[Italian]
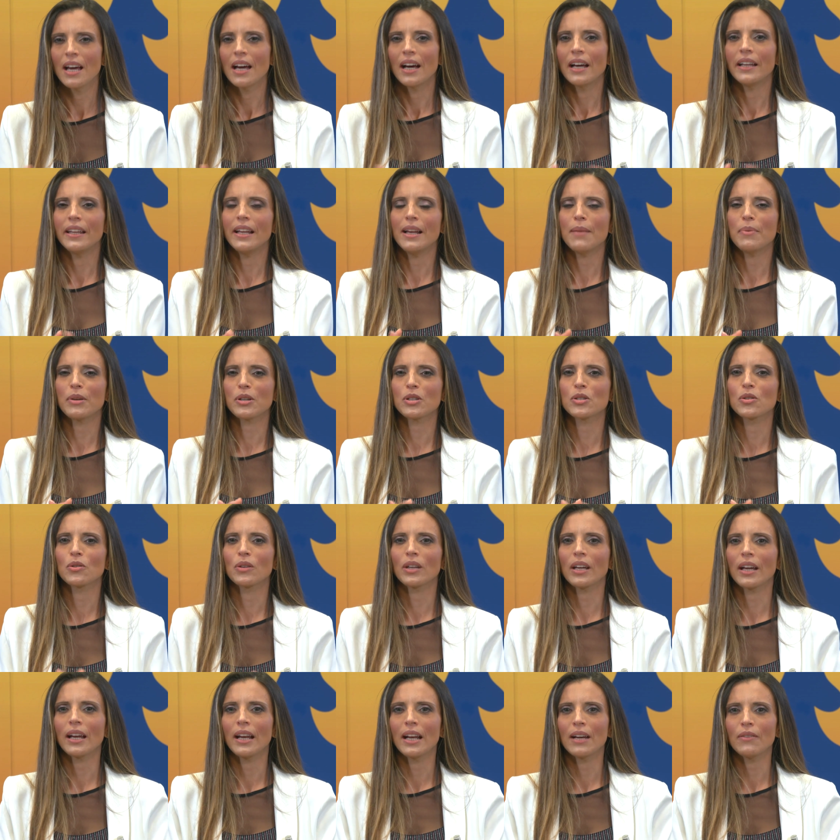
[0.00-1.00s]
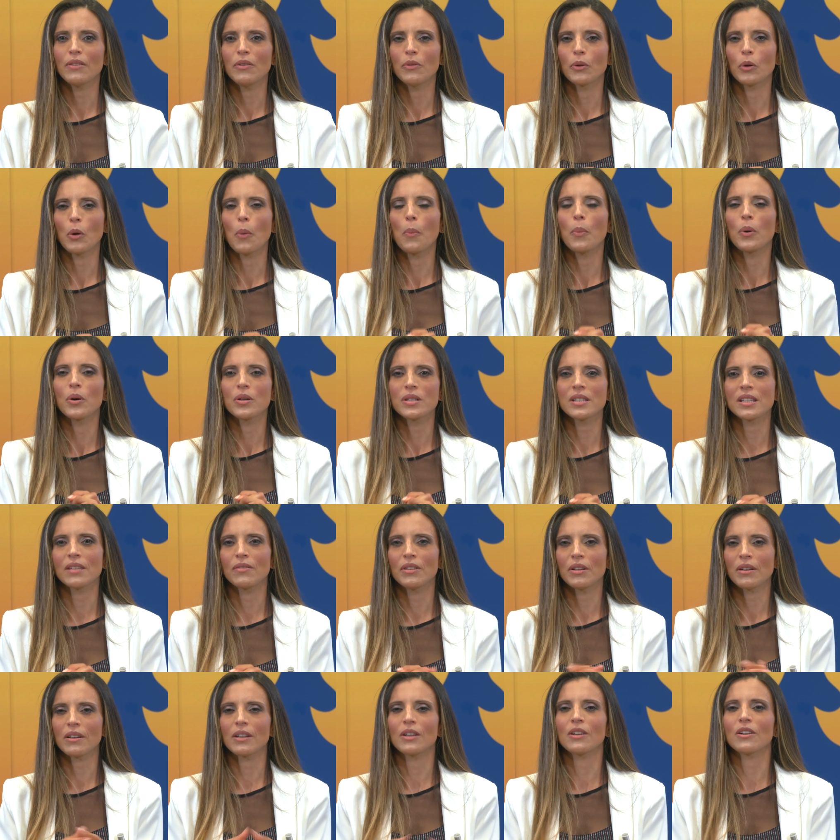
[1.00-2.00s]
delle persone che la vivono possa
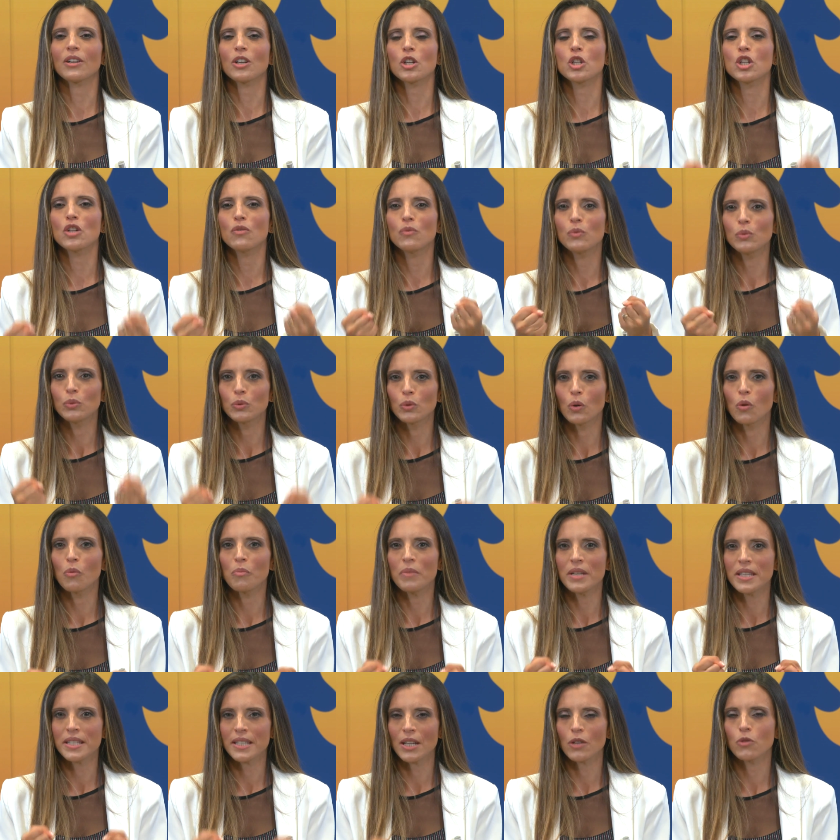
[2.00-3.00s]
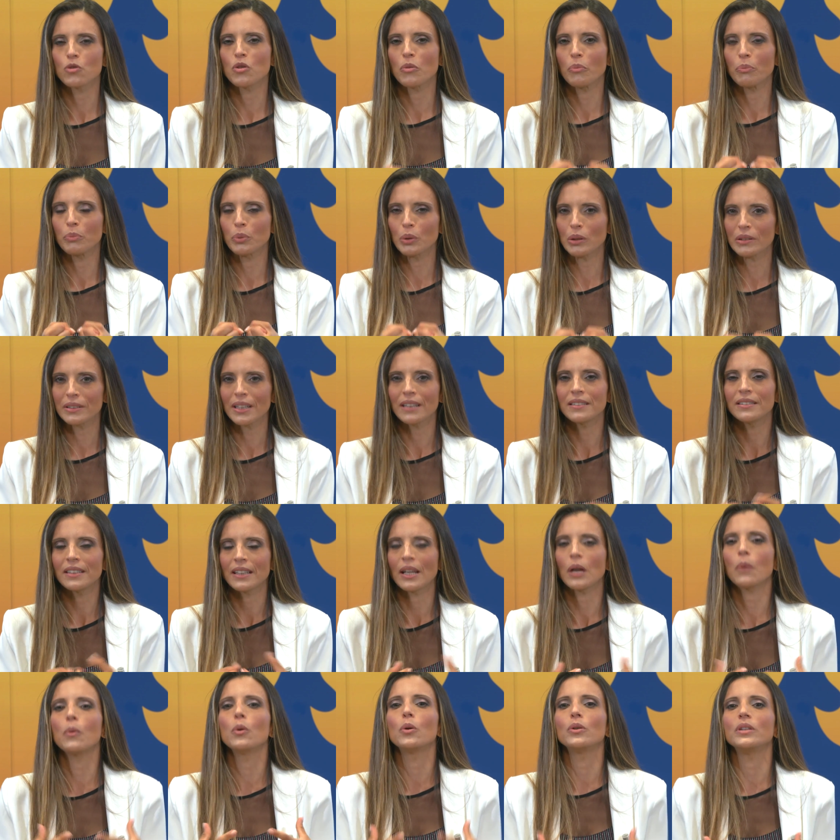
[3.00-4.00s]
aver ricevuto un messaggio importante che
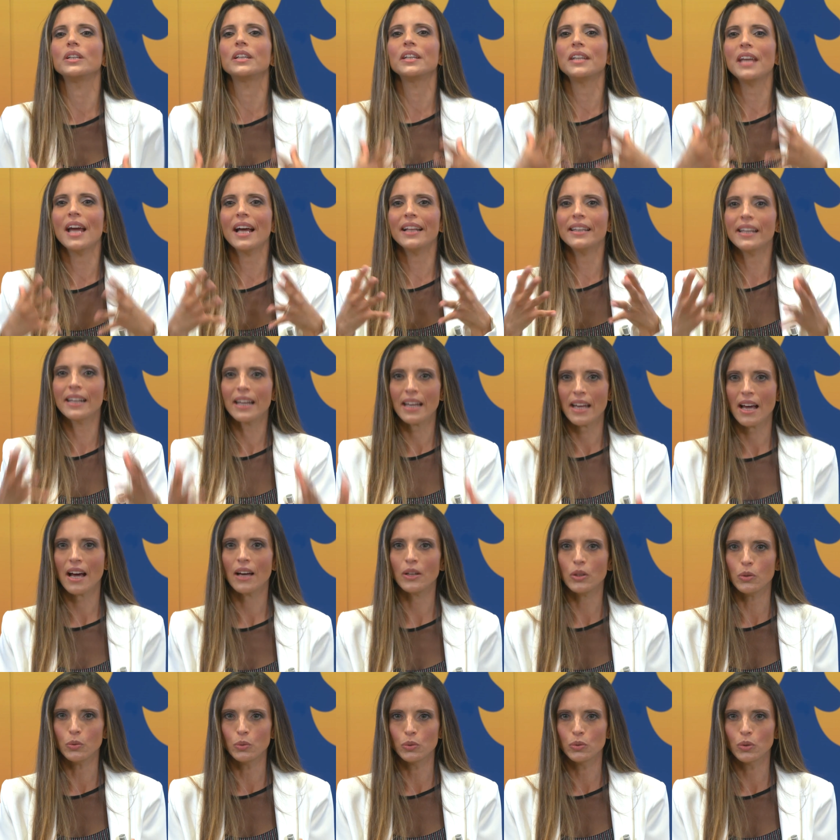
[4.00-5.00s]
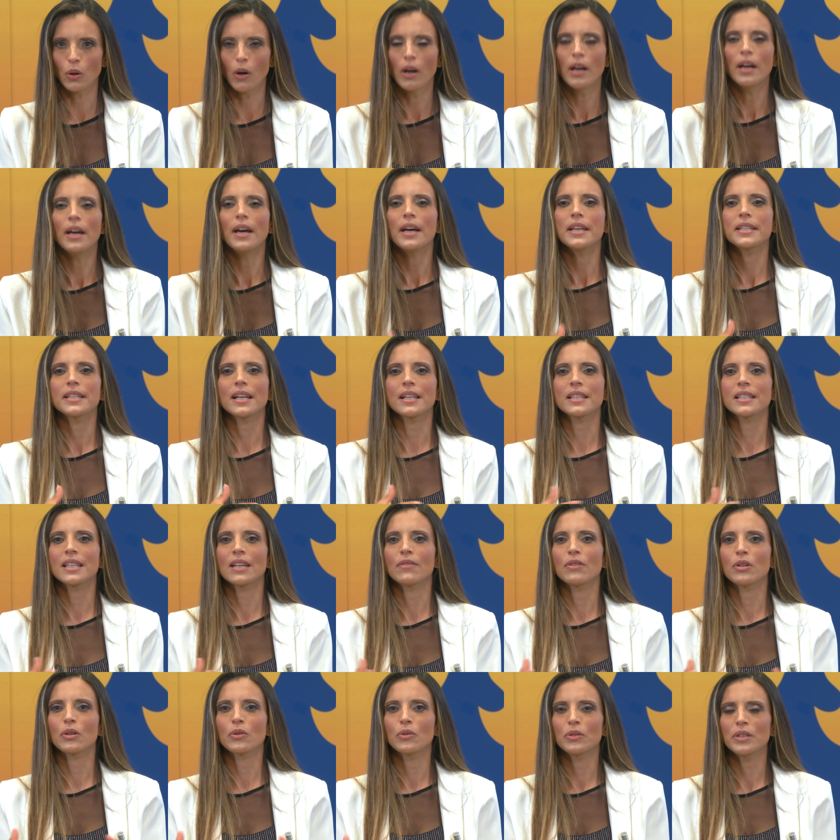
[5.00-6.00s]
è quello di chiedere aiuto senza
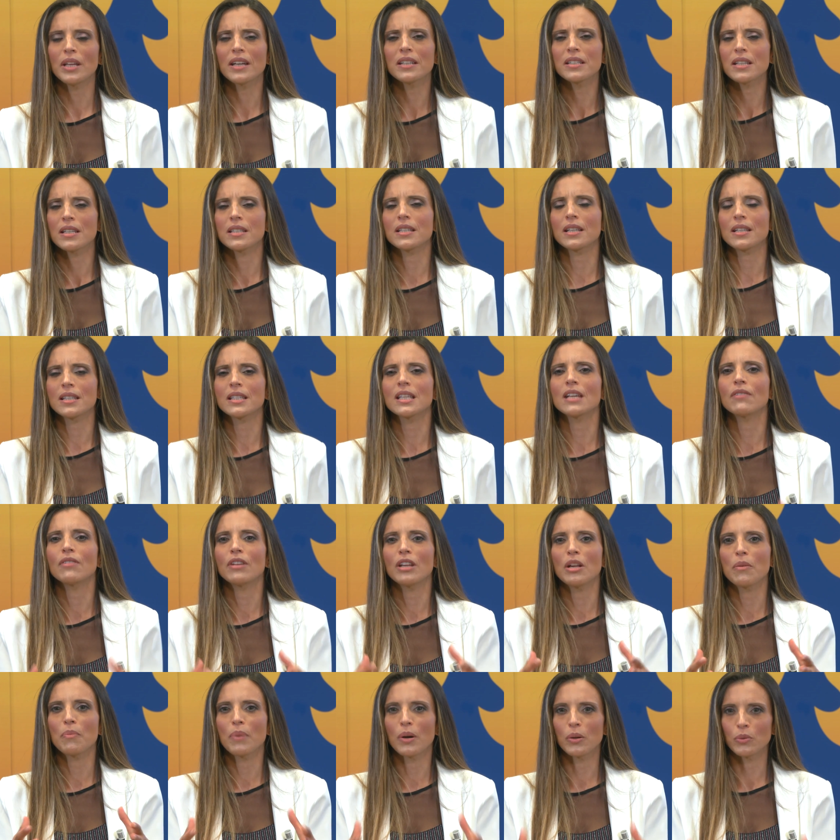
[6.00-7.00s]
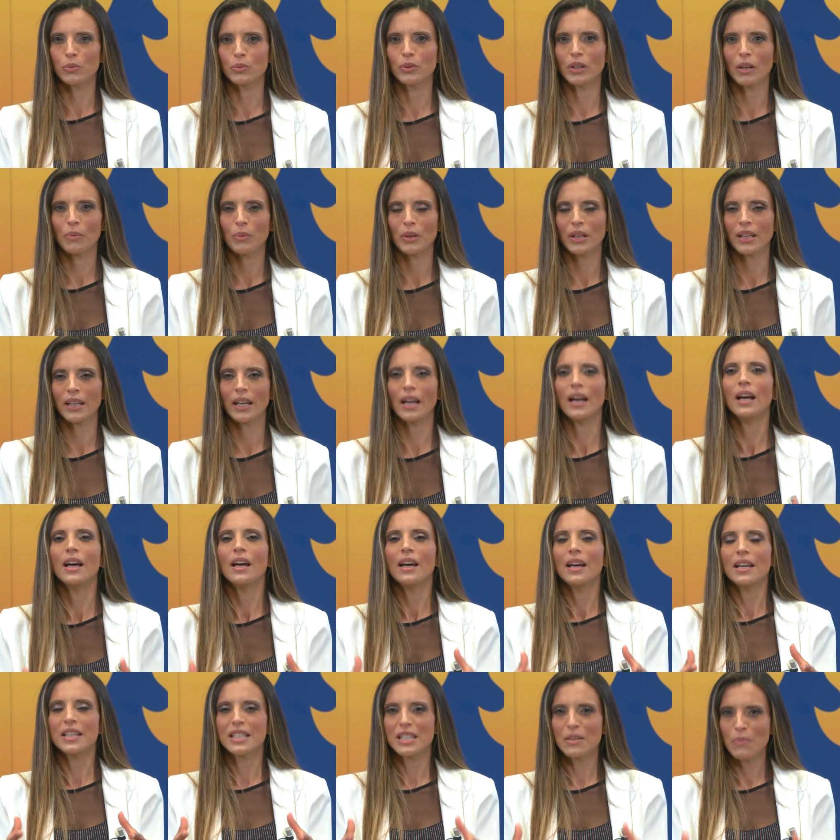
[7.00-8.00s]
vergognarsi e senza avere paura perché
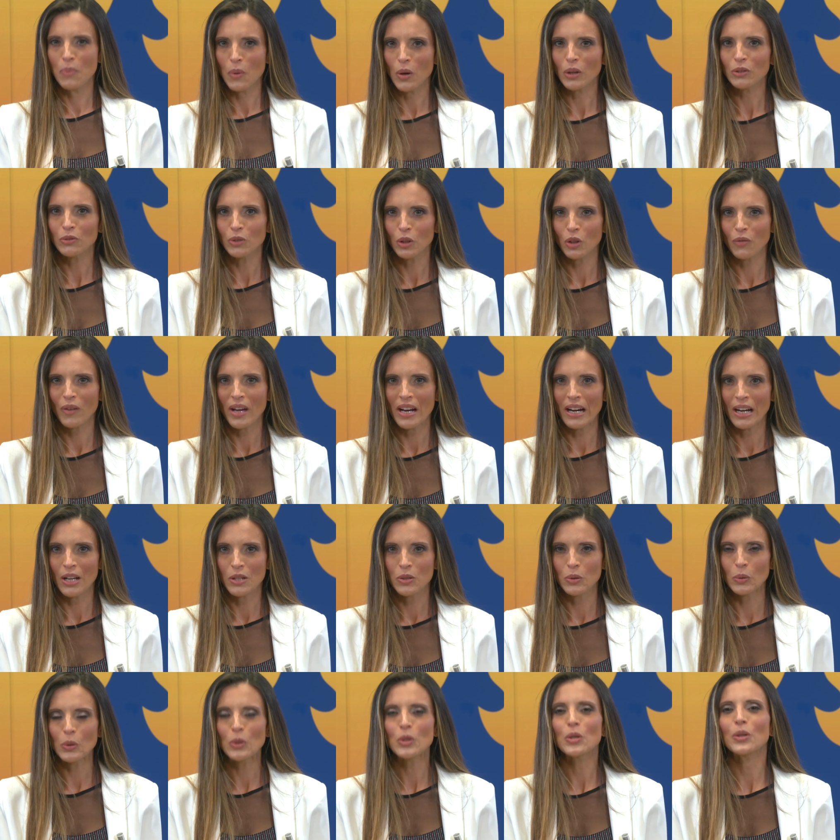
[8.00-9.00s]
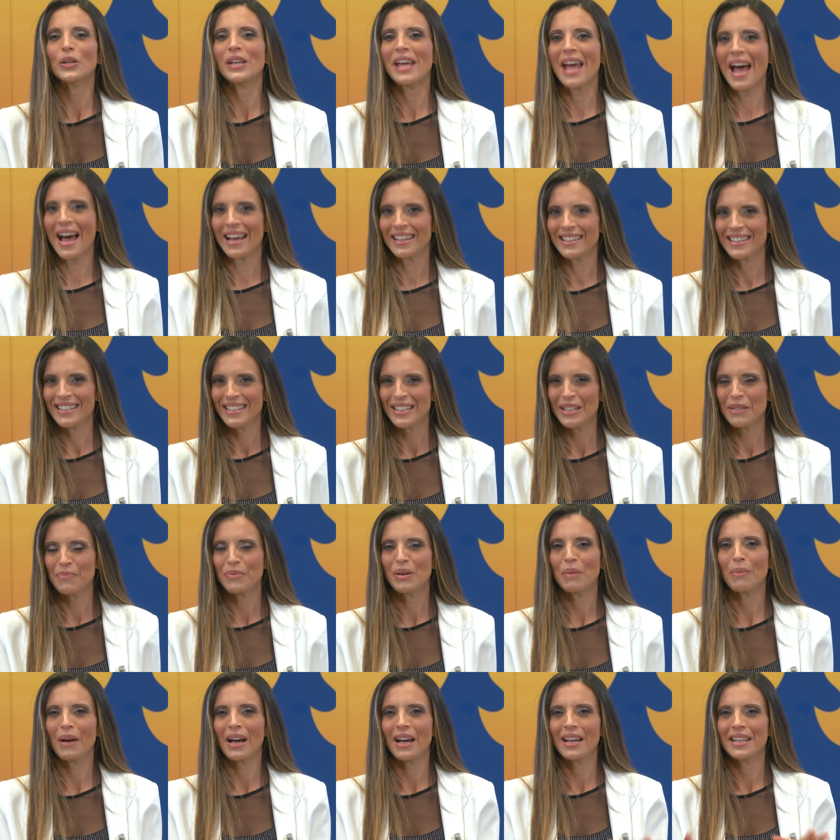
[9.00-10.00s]
si può trovare la soluzione anzi
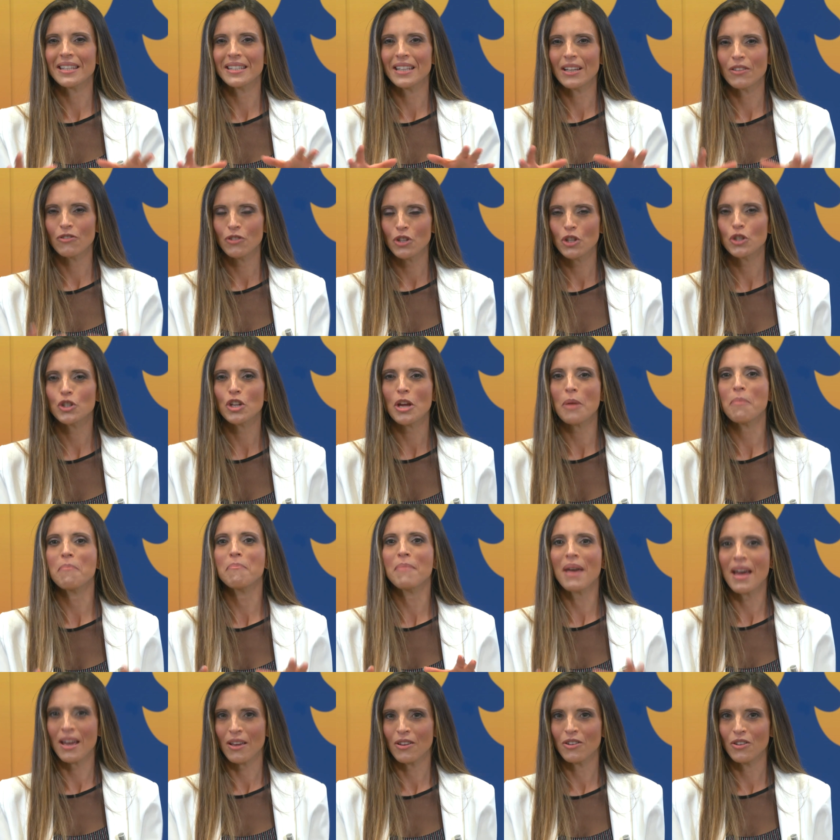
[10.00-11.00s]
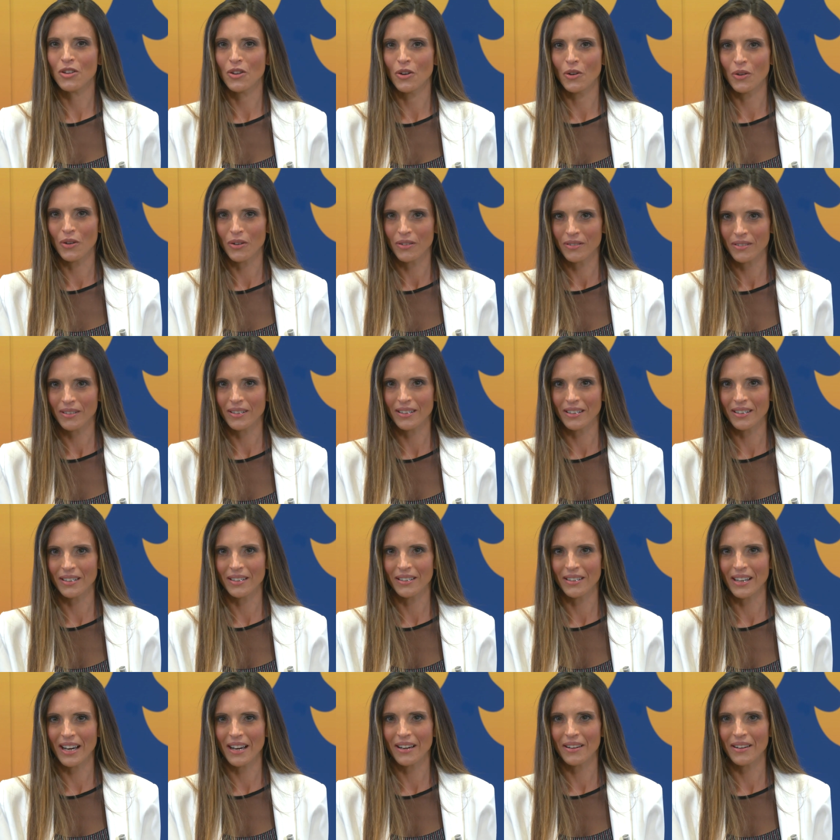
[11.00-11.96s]
prima si agisce meglio eh,